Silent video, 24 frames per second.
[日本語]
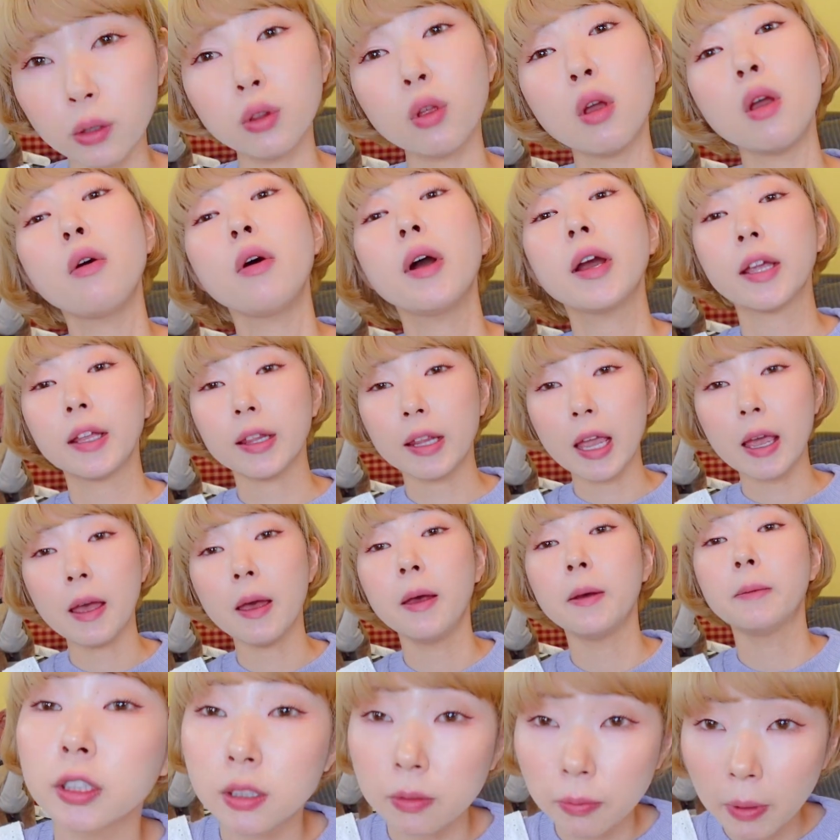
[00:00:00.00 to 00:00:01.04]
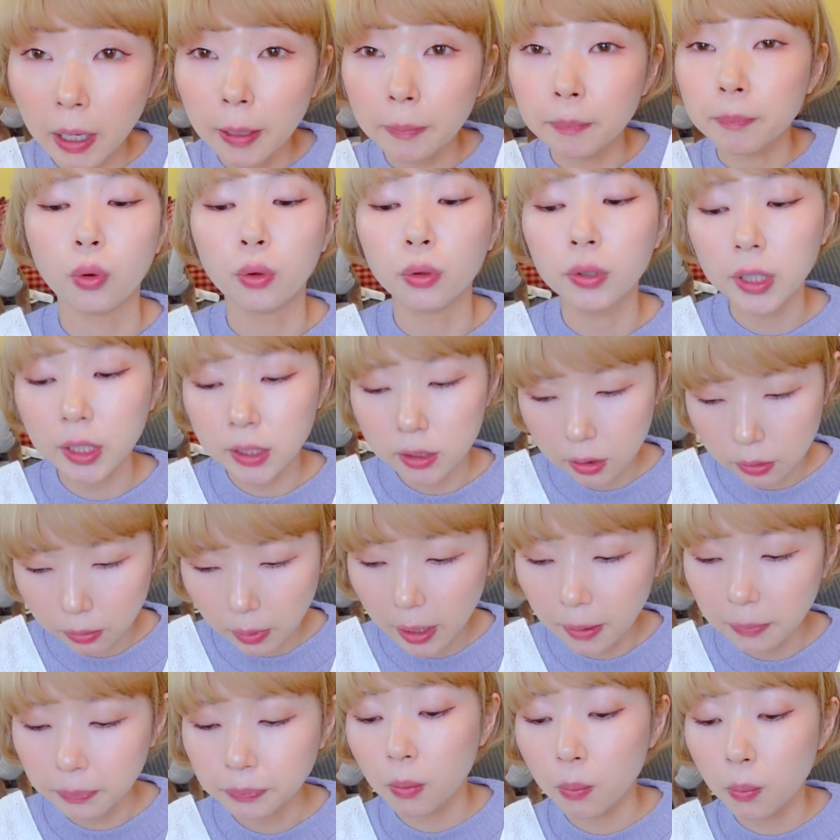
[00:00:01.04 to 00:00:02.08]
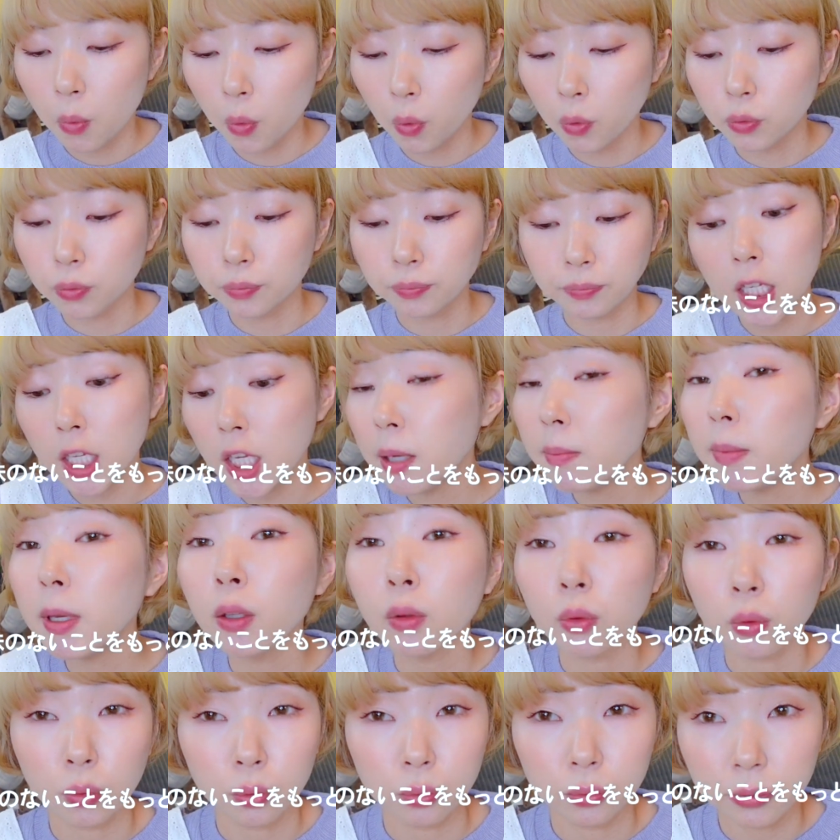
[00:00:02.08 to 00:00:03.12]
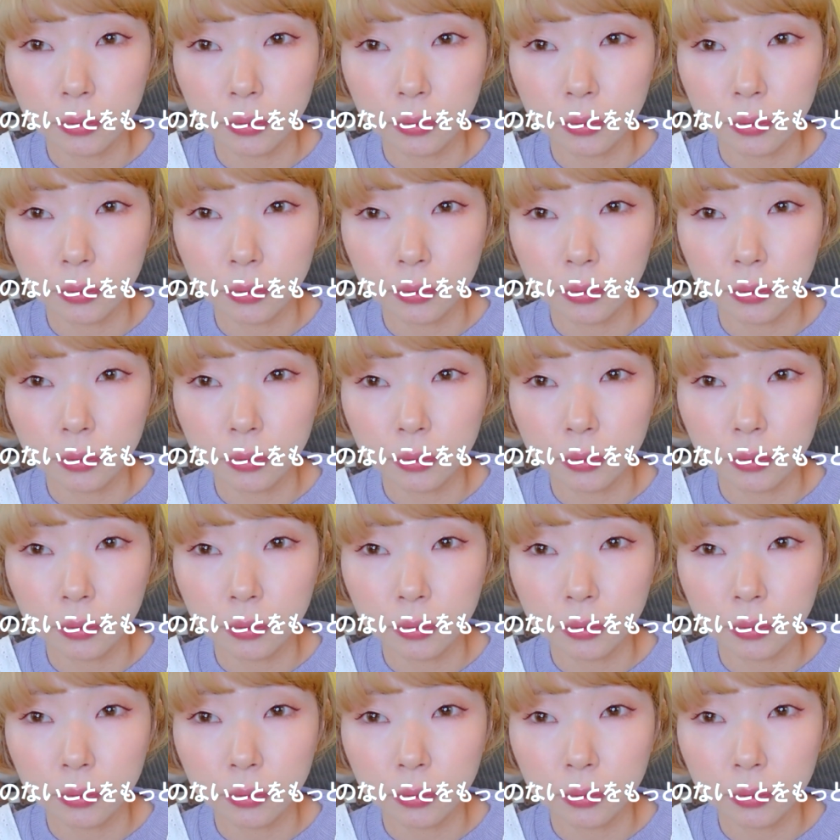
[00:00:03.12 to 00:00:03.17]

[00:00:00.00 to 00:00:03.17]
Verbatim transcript: というわけで私は今月はもう意味の